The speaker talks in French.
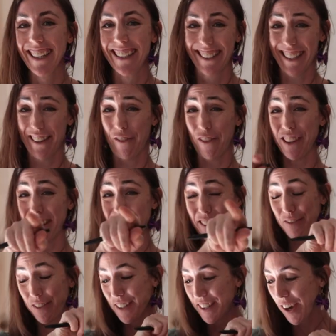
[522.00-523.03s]
j'ai fait
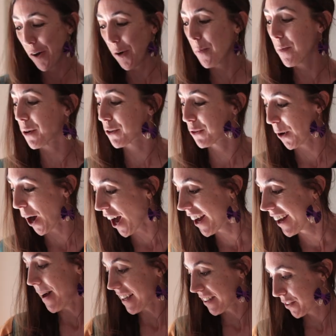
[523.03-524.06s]
cette vidéo pour toi
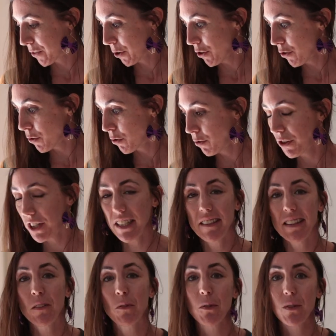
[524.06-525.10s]
parce que du coup
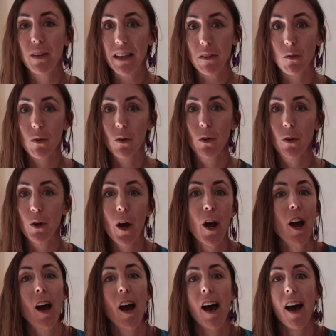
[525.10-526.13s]
j'étais dans cette euh,
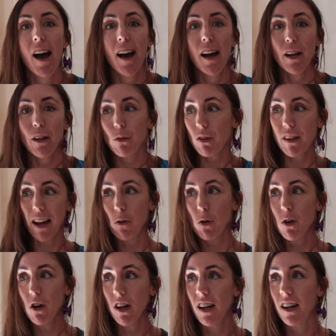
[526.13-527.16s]
tout à
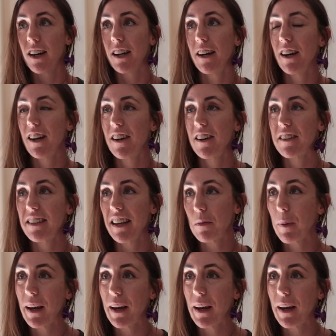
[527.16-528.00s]
coup euh, cette